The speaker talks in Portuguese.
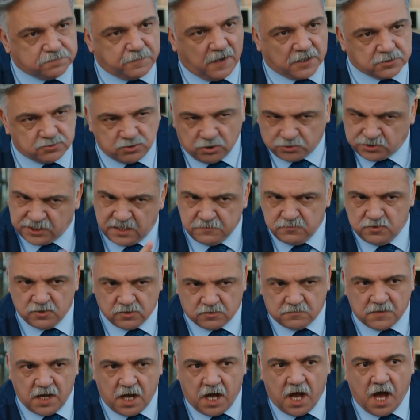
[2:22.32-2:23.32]
por seis
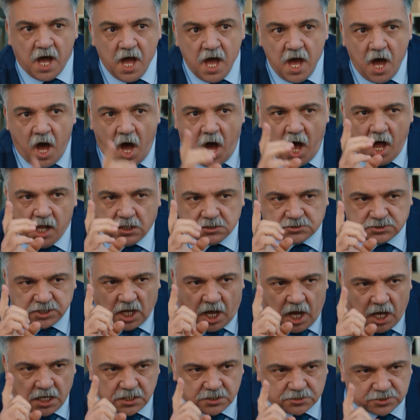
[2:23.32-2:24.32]
meses e provar que
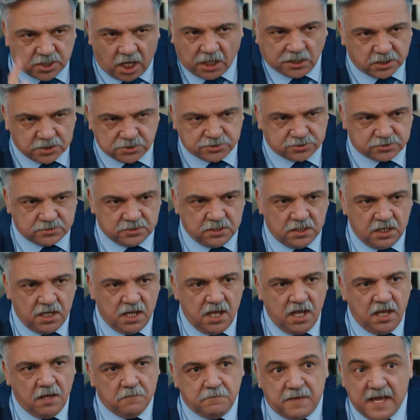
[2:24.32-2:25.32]
tem
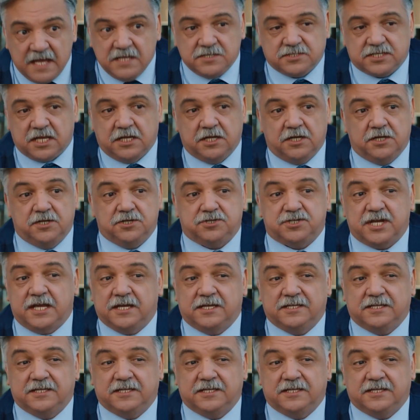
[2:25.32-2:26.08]
responsabilidade. E só então